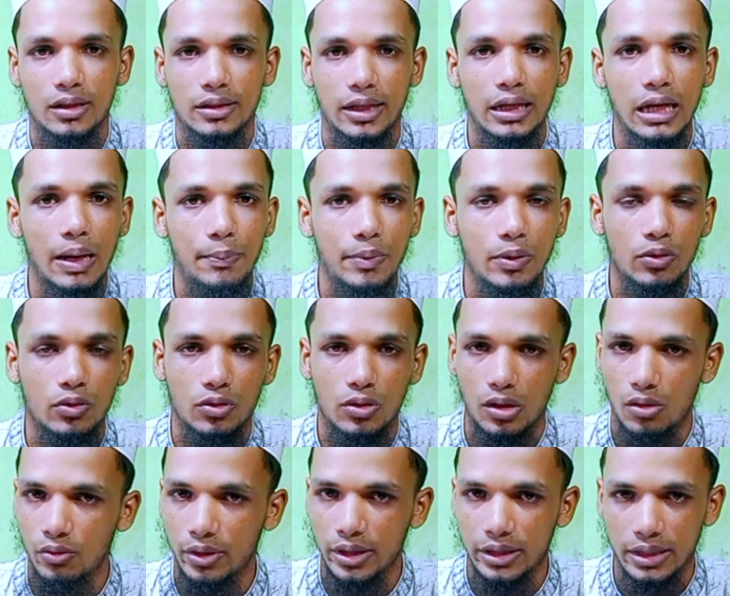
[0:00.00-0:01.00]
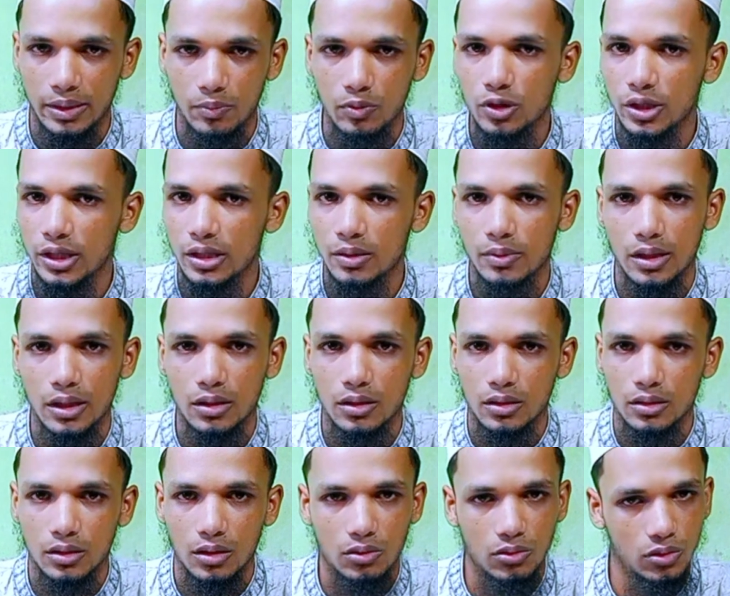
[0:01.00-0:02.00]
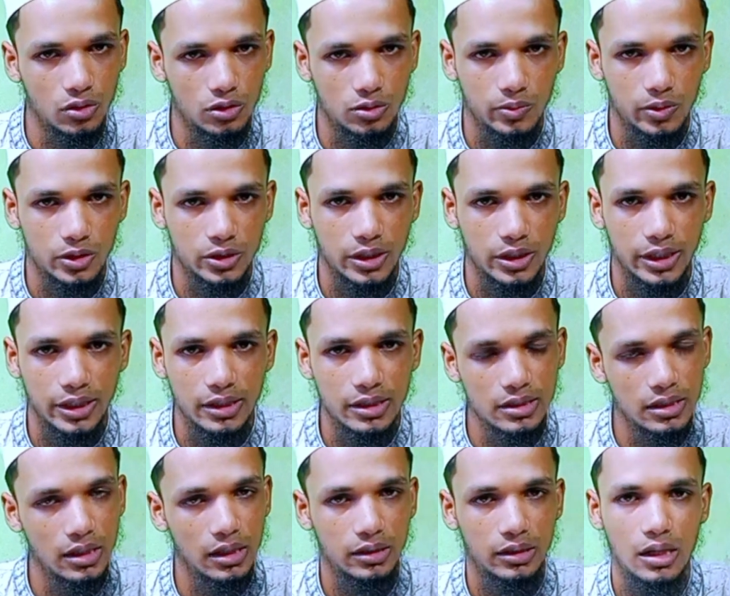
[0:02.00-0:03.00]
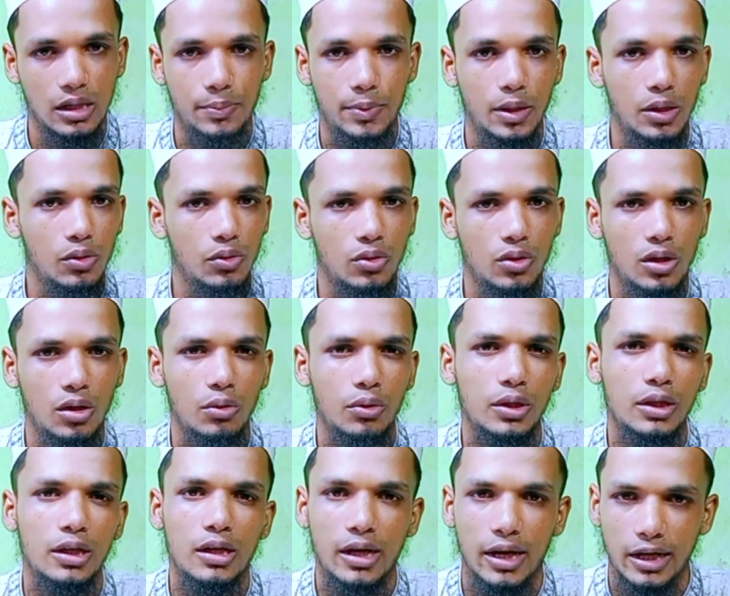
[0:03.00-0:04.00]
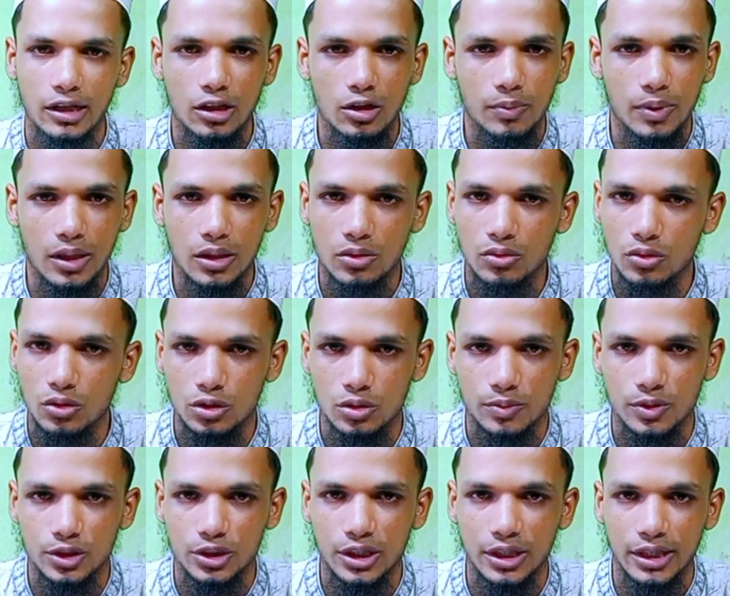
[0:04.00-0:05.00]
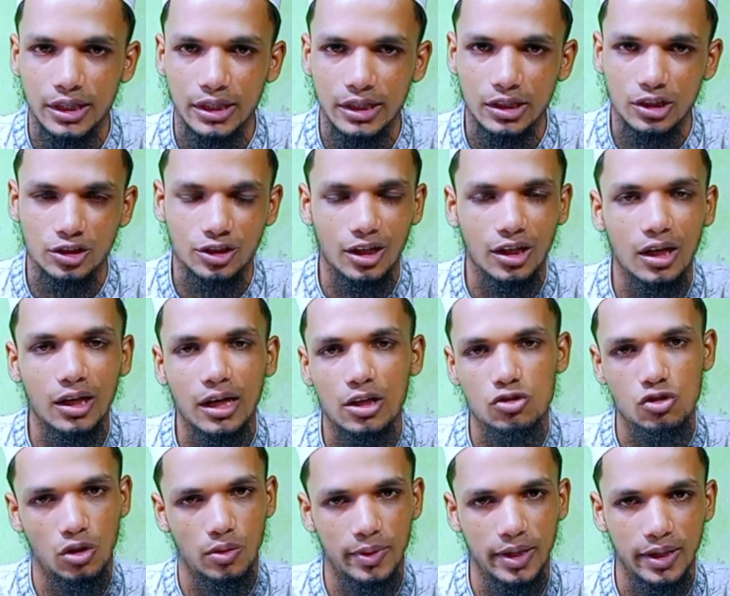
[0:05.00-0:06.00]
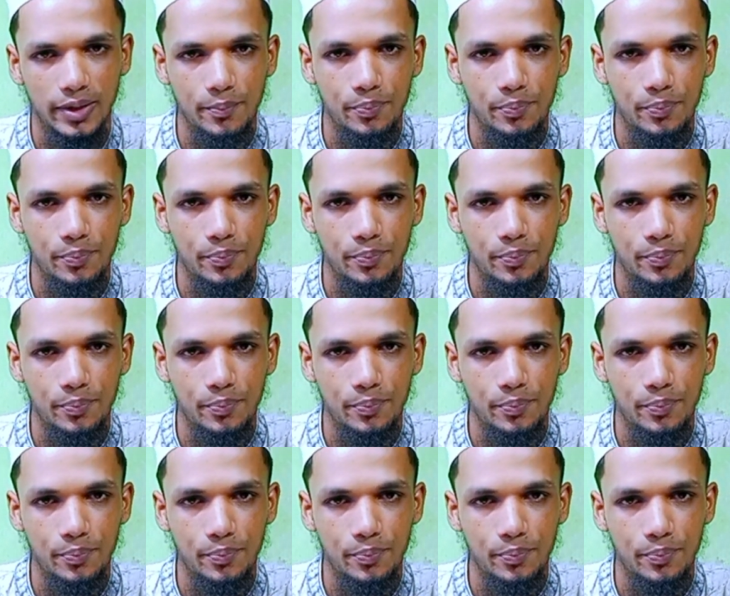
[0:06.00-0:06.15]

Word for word: তাইলে আপনি অন্য কাউকে দিয়ে পুতাইতে পারেন তাও কোনো সমস্যা নেই নিজে লিখতে না পারলে অন্য কাউকে দিয়ে লেখাইতে পারেন কোনো সমস্যা নেই ইনশাল্লাহ কাজ হবে